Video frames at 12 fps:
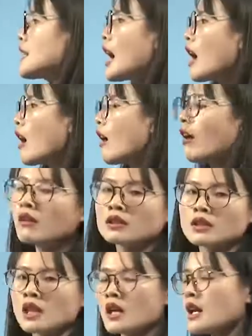巧，
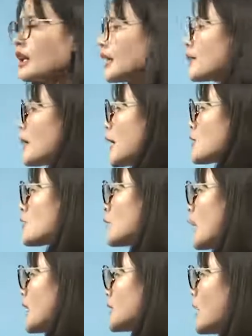连排水
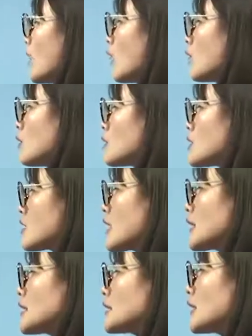管道是
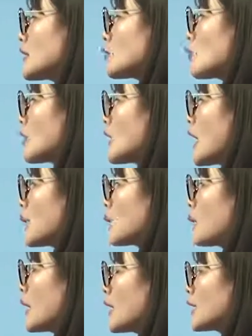一千多个
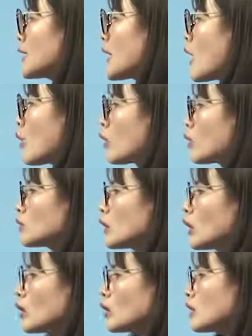圆雕龙
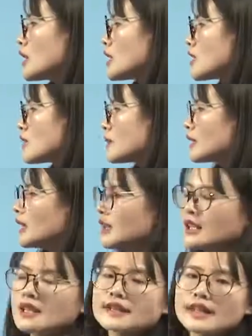头，是不是
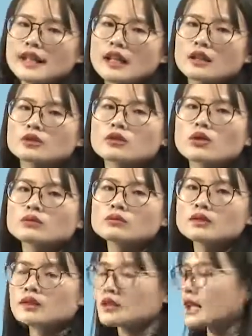也
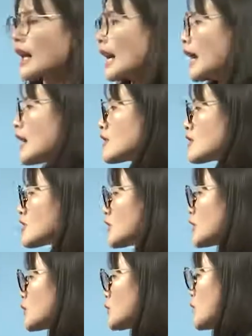从此暗示
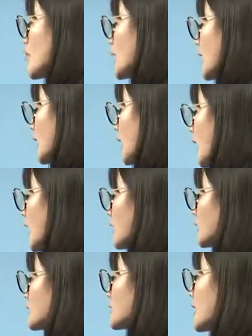和渲染了
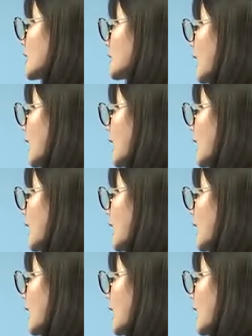三